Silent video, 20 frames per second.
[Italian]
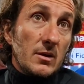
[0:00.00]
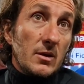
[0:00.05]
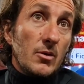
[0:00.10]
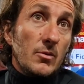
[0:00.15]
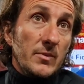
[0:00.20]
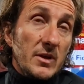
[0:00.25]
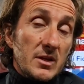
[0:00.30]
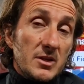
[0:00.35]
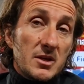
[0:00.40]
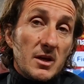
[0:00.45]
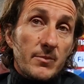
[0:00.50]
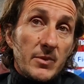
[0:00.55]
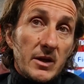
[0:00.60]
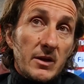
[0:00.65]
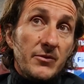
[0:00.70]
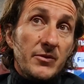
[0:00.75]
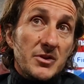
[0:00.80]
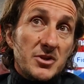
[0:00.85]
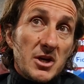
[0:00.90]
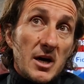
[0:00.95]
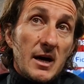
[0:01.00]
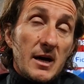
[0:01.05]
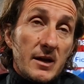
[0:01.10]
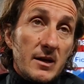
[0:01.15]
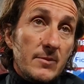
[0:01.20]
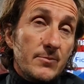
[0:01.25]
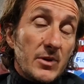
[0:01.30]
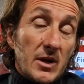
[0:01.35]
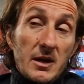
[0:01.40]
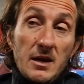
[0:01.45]
comincia a
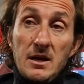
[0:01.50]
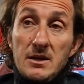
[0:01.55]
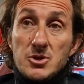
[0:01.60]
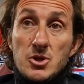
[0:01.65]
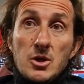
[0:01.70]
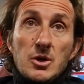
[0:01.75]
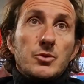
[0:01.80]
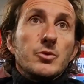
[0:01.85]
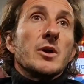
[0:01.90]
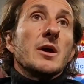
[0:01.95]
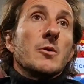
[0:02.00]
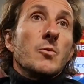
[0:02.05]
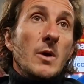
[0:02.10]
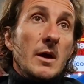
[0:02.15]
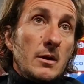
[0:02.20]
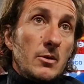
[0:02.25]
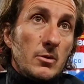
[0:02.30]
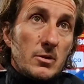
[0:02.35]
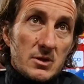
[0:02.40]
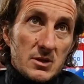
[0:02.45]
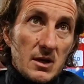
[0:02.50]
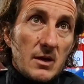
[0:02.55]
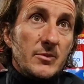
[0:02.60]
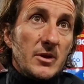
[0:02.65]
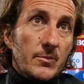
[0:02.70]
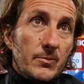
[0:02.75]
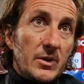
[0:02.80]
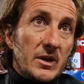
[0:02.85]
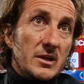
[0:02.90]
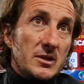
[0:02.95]
beneficiare, perché il giocatore è quello, se
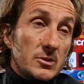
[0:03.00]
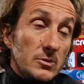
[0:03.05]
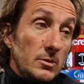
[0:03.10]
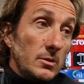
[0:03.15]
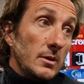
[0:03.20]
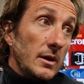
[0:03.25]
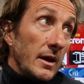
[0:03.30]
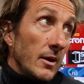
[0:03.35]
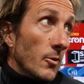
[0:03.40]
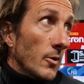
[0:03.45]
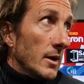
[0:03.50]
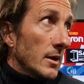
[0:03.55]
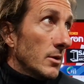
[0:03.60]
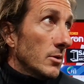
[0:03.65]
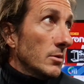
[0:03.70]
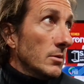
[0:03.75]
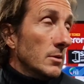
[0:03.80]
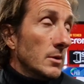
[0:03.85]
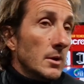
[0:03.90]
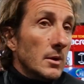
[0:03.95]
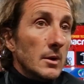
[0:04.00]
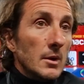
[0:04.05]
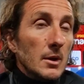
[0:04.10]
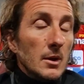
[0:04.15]
l'abbiamo preso è quello.